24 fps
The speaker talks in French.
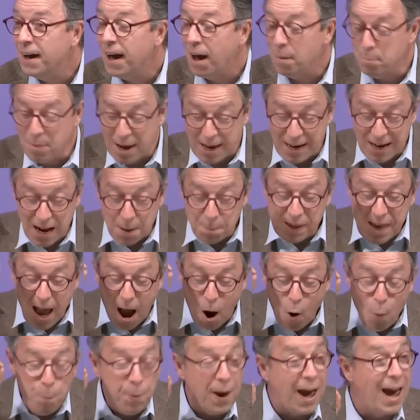mais il est bien
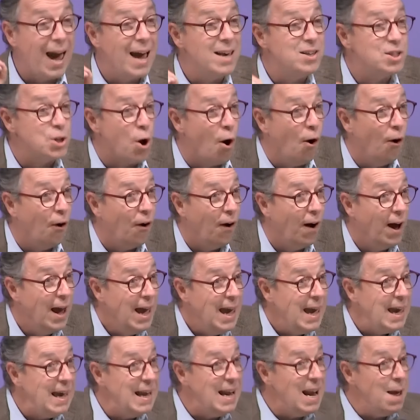au présent.
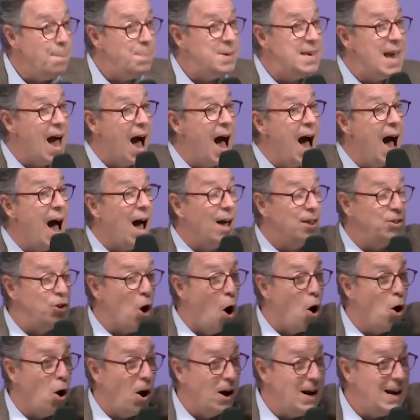Il est bien
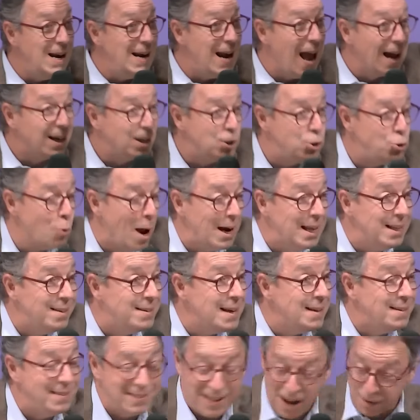dans
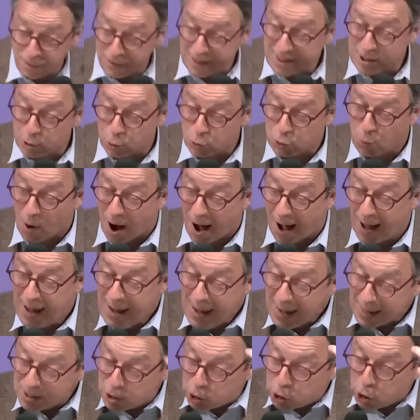l'actualité de ta vie ce soir.
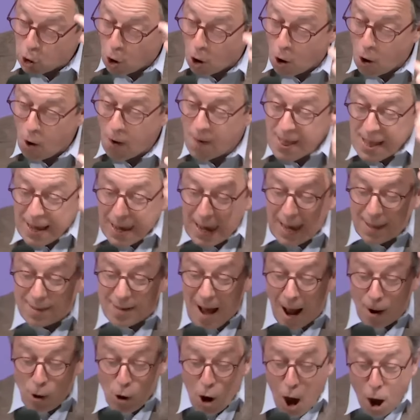Dieu est
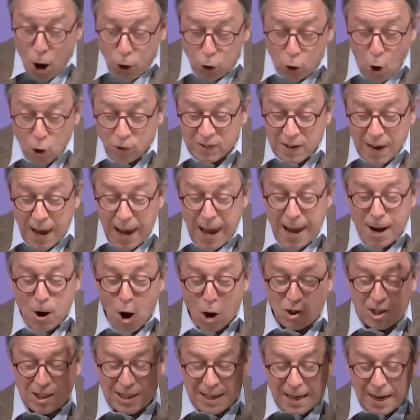à leur côté
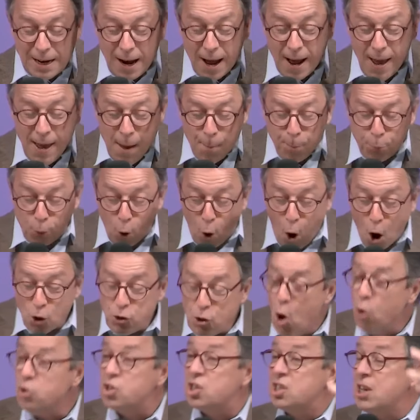lorsqu'il
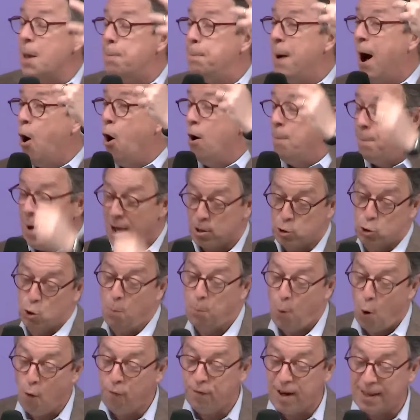prononce ses paroles par son
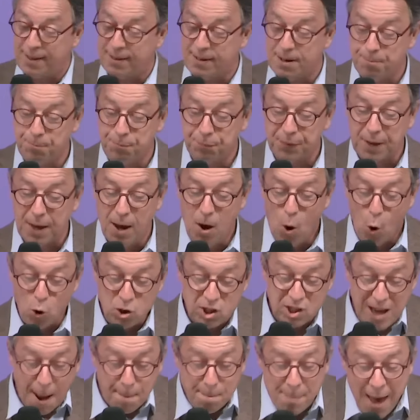prophète. Au
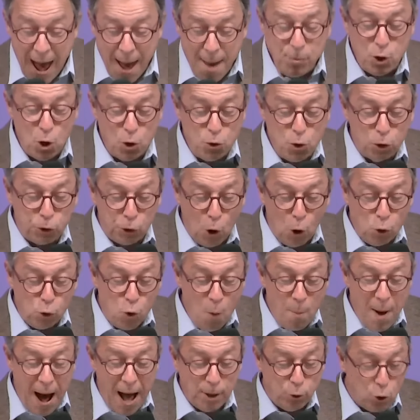sein même de notre
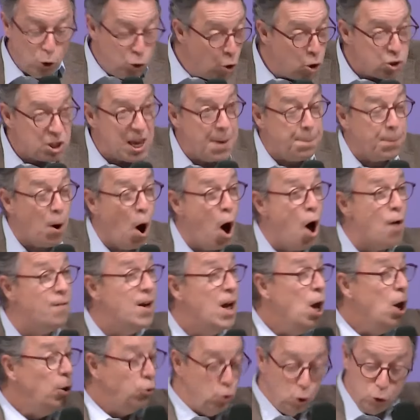combat, de nos épreuves,
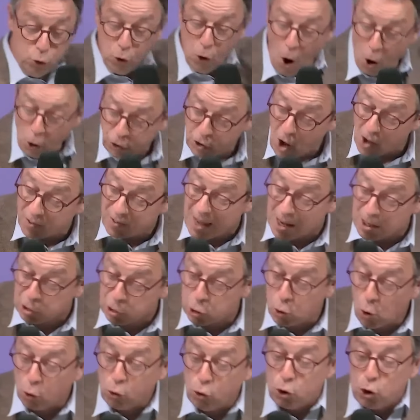de nos
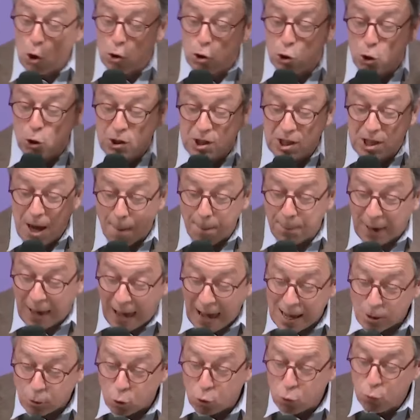tentations, Dieu se tient
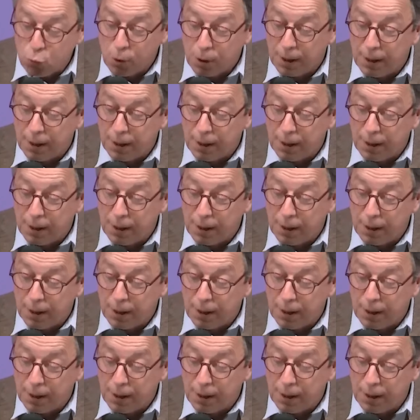près de nous.